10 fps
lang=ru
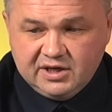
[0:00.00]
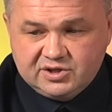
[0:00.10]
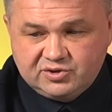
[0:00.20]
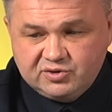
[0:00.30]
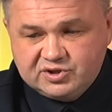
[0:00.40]

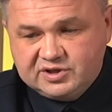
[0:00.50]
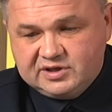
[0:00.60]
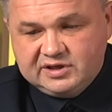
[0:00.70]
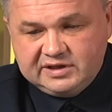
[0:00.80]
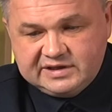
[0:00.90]
Что же
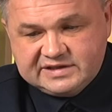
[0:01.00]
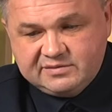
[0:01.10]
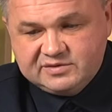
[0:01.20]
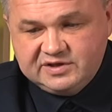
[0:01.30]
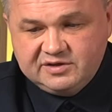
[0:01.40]
а, на
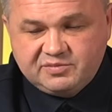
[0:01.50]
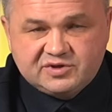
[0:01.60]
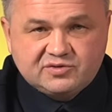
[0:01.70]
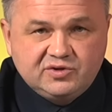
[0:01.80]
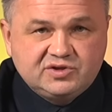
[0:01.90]
самом деле
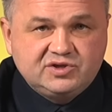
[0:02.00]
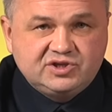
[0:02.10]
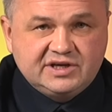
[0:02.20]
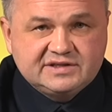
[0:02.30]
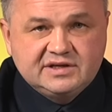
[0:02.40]
происходит
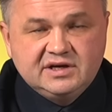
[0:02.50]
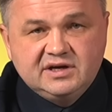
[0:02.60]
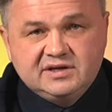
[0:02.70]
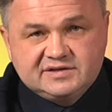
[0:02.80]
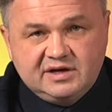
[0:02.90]
сейчас
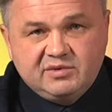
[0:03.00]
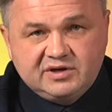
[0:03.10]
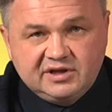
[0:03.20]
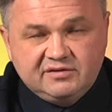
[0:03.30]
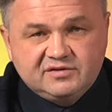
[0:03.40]
самое
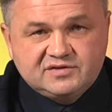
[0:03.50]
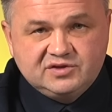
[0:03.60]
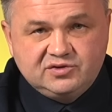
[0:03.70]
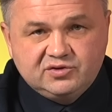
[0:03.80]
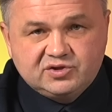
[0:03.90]
главное в
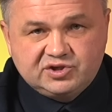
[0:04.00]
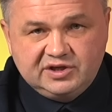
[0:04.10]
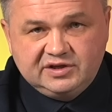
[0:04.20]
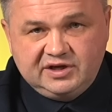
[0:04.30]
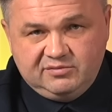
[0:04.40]
Соединенных
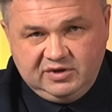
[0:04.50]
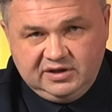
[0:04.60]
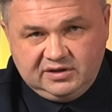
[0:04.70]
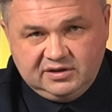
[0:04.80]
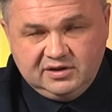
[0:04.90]
Штатах
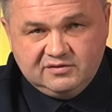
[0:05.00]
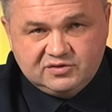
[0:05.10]
Америки?